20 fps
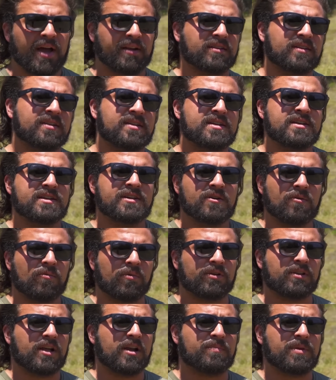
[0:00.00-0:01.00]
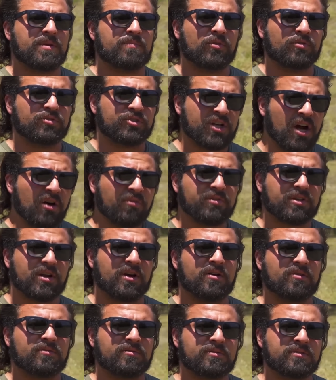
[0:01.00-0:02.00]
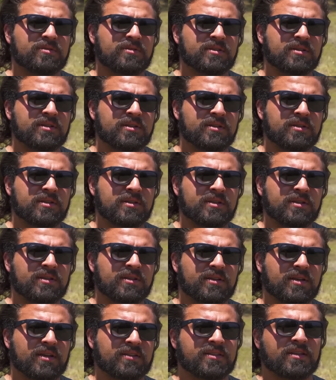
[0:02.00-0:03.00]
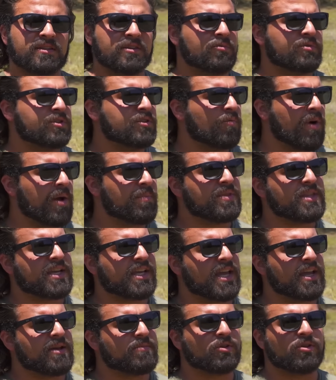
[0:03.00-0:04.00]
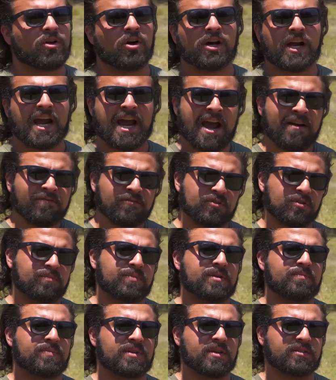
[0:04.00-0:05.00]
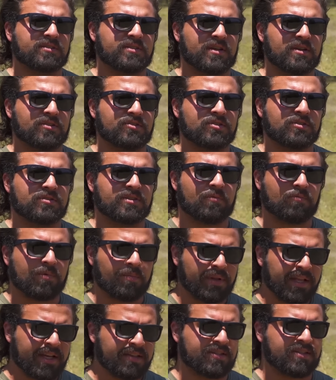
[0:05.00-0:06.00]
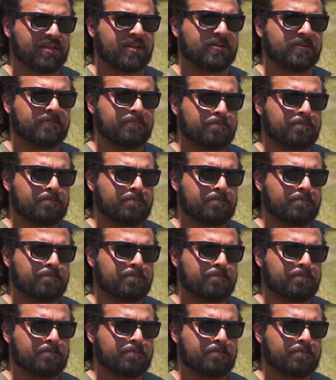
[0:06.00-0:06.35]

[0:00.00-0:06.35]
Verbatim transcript: Но Многие люди не знают, что было оружие, которое появилось после ППШ-41. Пришло ему на